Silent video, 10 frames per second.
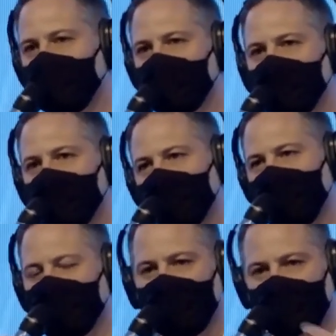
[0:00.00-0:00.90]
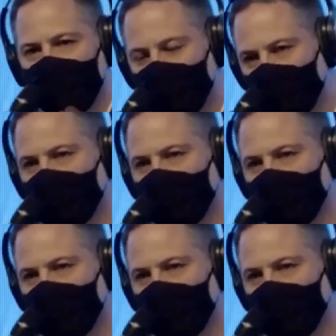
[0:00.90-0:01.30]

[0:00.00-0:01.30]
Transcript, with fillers: de ese tipo de abordaje